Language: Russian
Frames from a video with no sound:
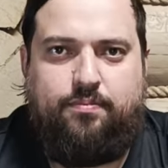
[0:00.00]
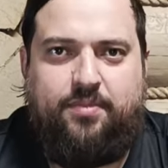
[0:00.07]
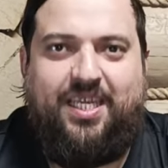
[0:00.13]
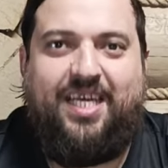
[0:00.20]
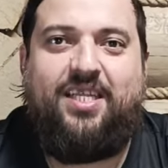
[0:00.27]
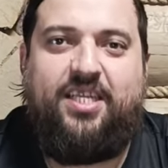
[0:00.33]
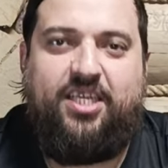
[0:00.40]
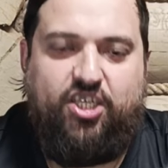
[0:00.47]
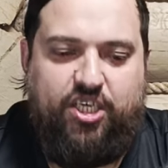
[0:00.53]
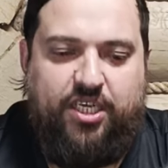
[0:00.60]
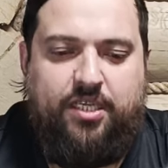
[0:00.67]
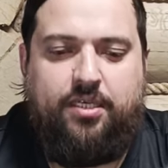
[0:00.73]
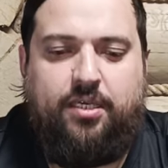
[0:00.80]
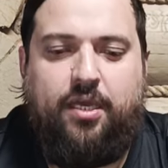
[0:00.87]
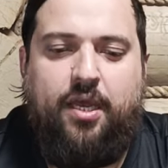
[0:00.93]
Данный
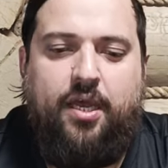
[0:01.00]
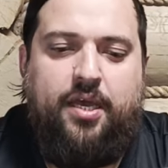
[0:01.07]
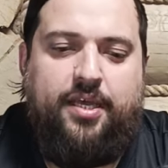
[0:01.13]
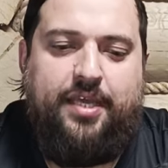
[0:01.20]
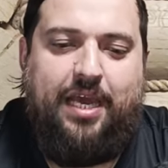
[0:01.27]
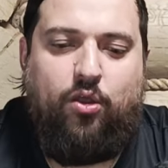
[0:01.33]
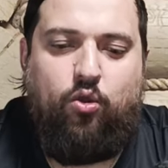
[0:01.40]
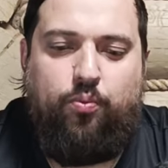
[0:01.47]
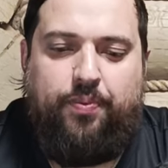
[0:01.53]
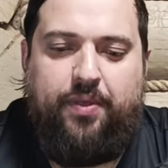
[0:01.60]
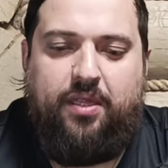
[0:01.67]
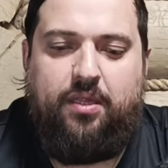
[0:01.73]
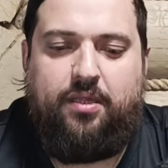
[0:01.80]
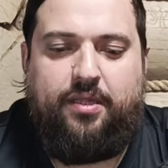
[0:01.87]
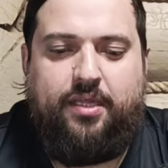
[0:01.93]
ошейник я
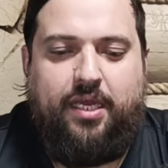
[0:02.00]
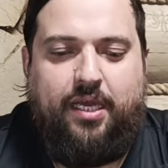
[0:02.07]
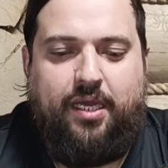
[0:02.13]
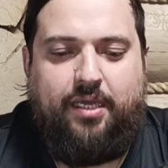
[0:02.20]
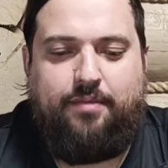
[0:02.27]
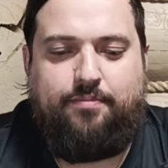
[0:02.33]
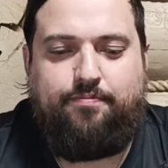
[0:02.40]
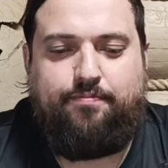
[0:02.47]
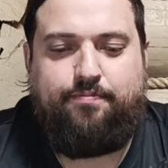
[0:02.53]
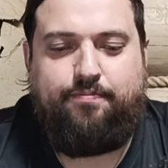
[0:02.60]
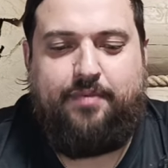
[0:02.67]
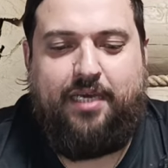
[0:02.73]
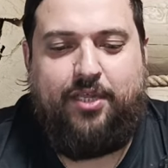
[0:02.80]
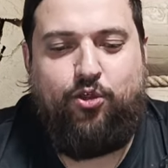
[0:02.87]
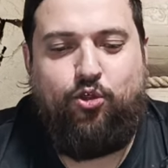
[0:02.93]
купил на
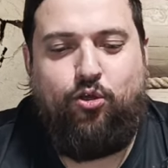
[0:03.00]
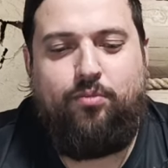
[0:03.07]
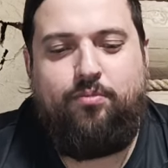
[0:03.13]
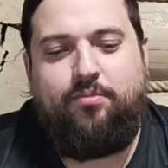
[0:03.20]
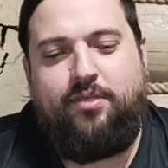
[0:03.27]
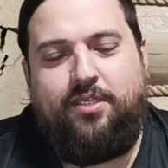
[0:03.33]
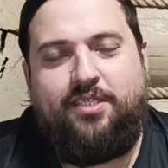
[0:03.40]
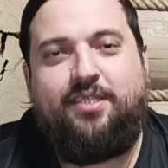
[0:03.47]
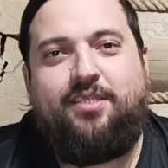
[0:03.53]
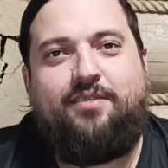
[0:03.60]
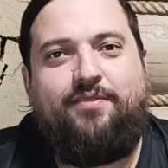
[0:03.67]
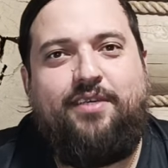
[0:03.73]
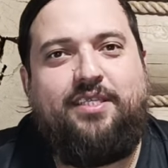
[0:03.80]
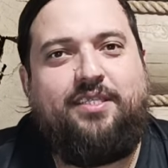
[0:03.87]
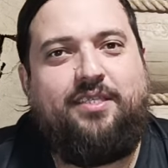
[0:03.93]
одном из
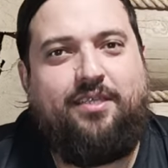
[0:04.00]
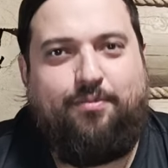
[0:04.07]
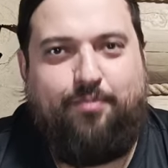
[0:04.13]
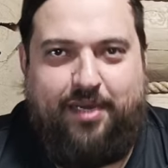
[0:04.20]
известных